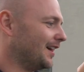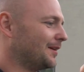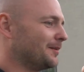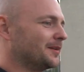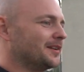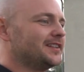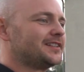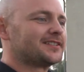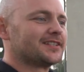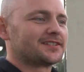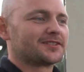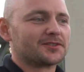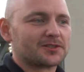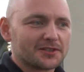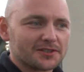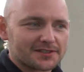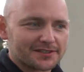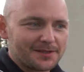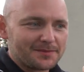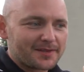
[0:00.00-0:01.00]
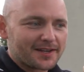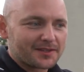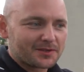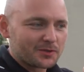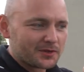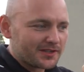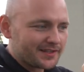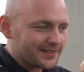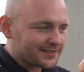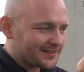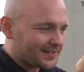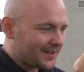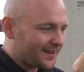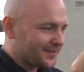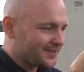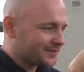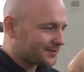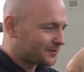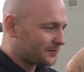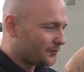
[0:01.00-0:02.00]
Ja, aber nichtsdestotrotz, ne? ein M3 Touring ist ja
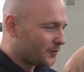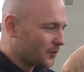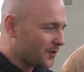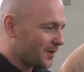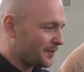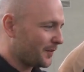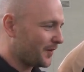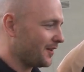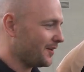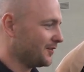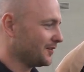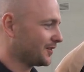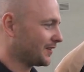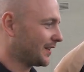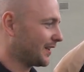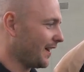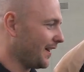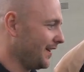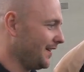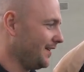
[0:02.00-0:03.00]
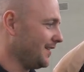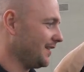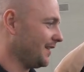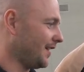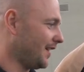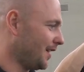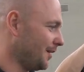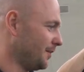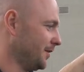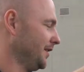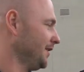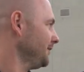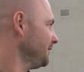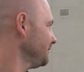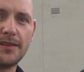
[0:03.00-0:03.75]
alles wunderbar und geil, aber